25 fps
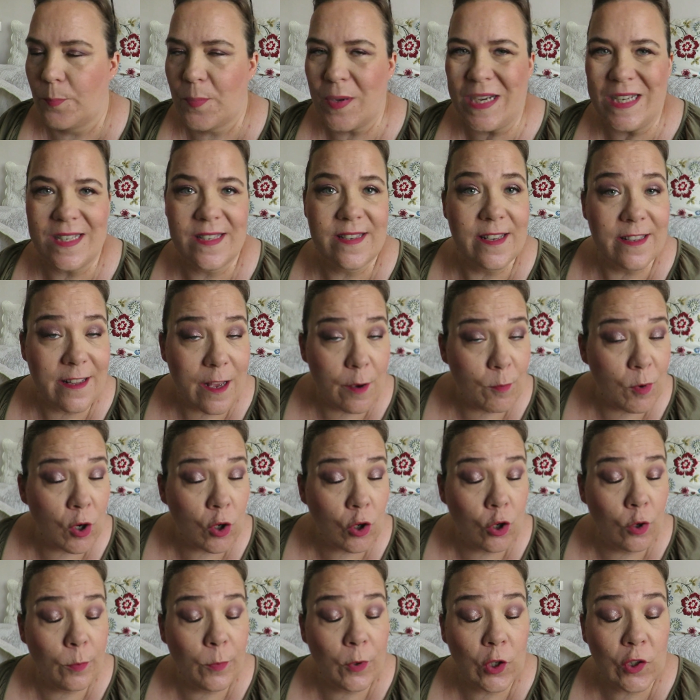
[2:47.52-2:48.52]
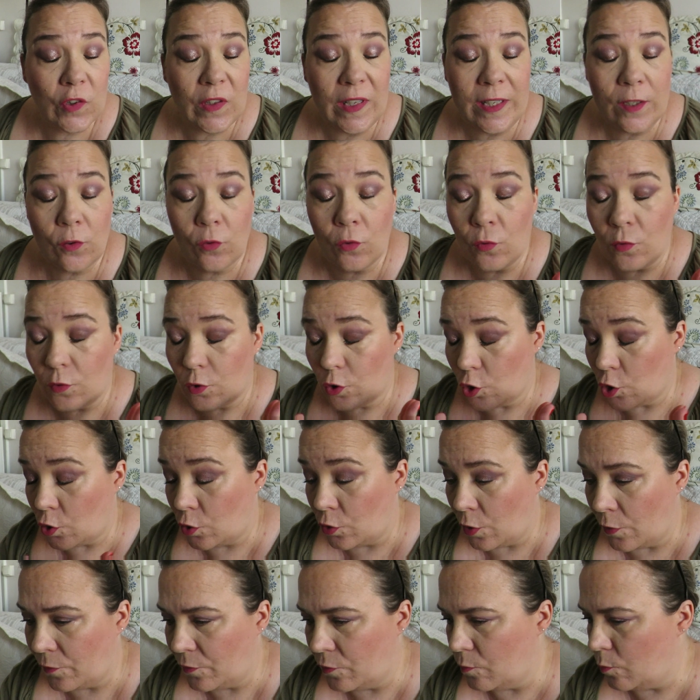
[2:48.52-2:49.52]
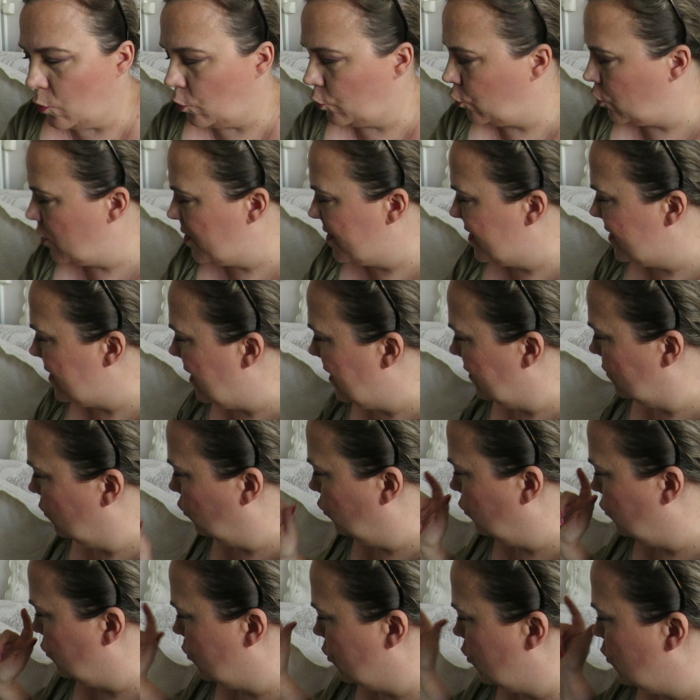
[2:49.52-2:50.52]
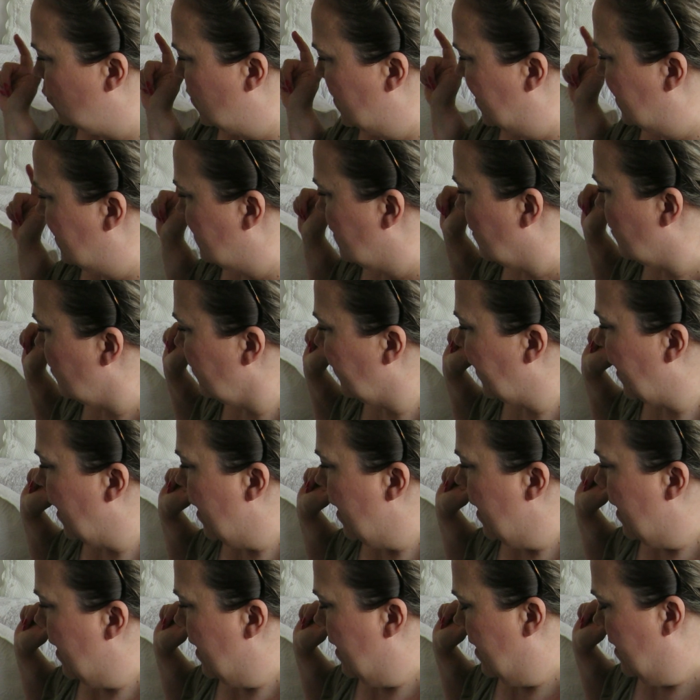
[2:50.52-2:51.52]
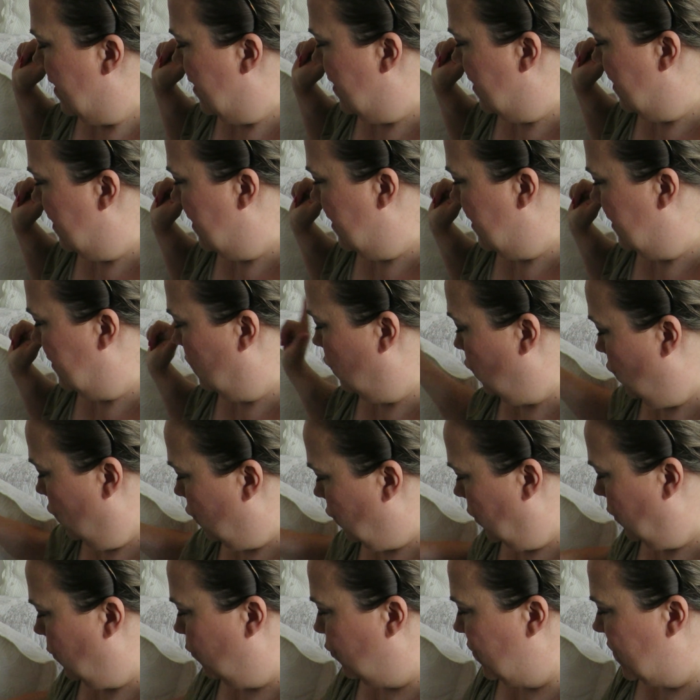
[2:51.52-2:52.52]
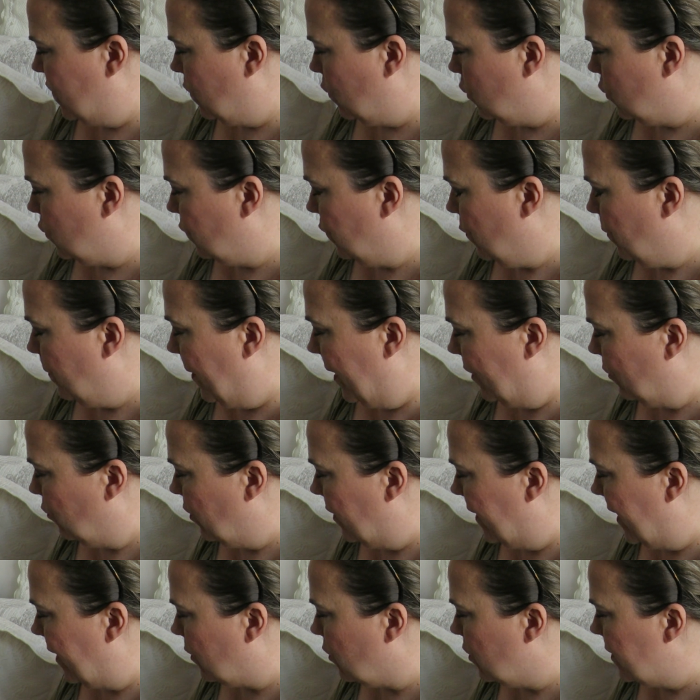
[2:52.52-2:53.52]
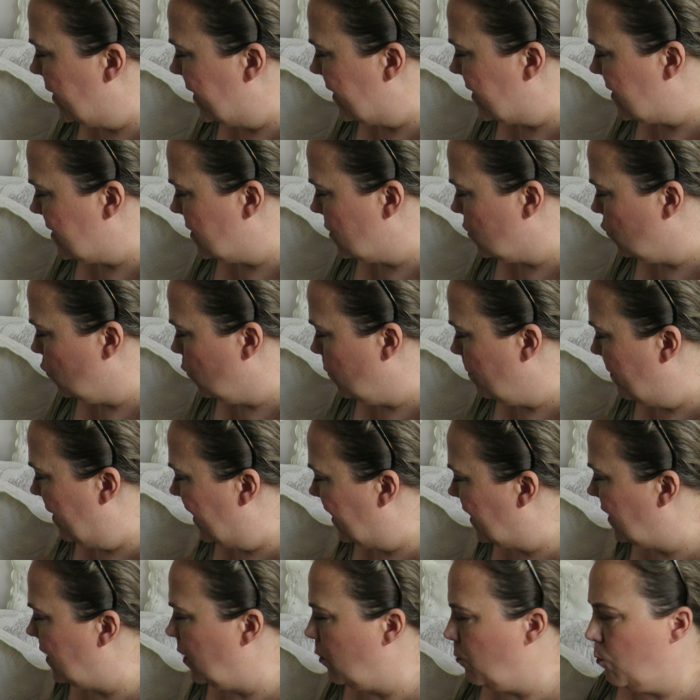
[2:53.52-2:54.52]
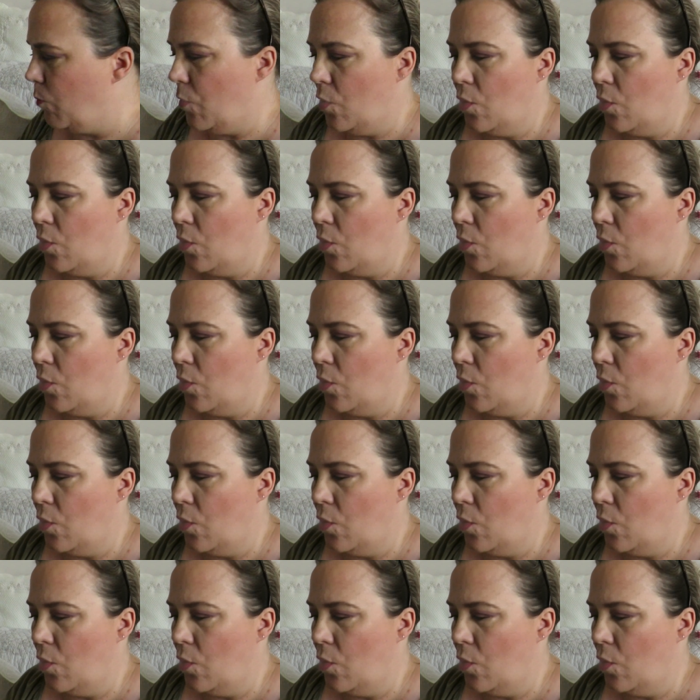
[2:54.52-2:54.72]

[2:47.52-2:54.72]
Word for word: précédemment commandé. Donc je vous montre ça tout de suite. Euh, donc, puisque je vous parle de la collection Making